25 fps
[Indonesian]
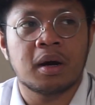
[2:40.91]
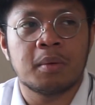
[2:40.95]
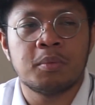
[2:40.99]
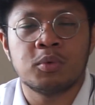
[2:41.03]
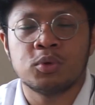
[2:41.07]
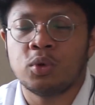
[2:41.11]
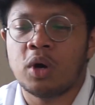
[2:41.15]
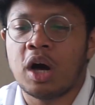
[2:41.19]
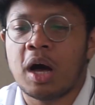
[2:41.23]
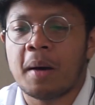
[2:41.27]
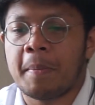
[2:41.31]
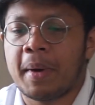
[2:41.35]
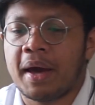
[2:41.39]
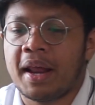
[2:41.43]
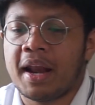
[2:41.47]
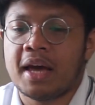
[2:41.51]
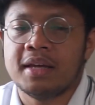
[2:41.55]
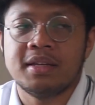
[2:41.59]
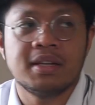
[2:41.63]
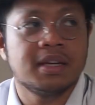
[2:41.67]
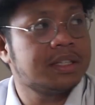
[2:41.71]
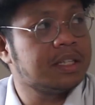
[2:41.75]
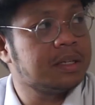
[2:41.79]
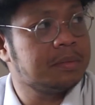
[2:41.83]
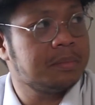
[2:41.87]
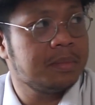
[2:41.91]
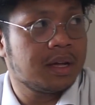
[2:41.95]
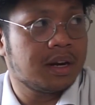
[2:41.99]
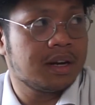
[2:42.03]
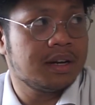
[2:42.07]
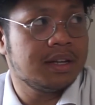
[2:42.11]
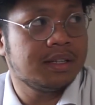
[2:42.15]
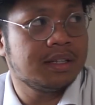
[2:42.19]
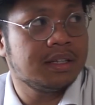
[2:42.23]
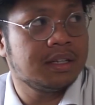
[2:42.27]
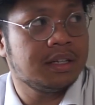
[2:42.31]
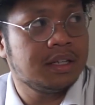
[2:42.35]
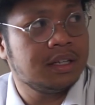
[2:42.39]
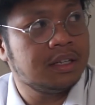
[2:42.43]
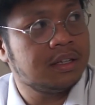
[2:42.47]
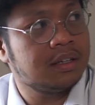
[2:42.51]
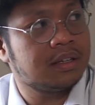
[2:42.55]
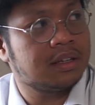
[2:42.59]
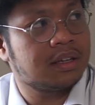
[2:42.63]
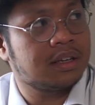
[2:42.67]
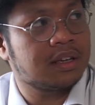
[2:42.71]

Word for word: kamu tuh ngapain aja sih Mir di sini?